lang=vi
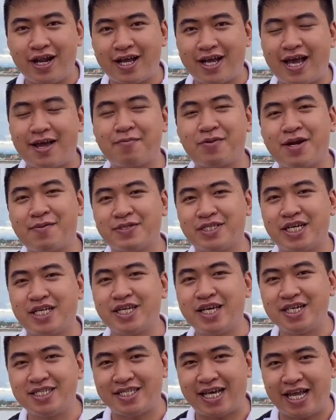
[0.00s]
nên ngày hôm nay mình sẽ
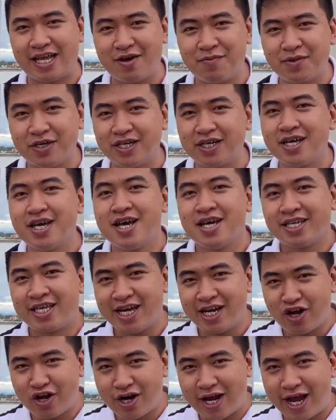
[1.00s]
chia sẻ cho mọi người
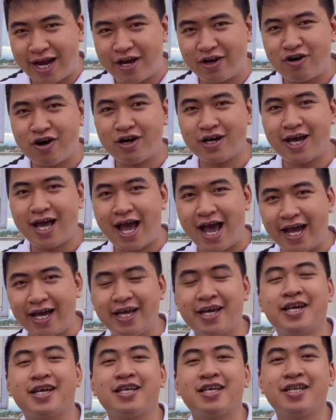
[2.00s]
chiếc loa này nó có cái
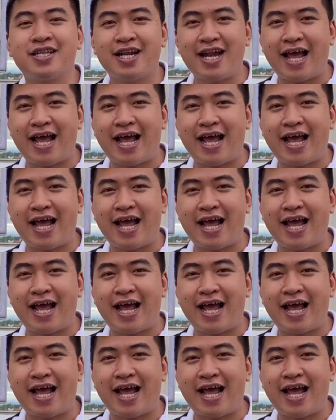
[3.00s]
hay như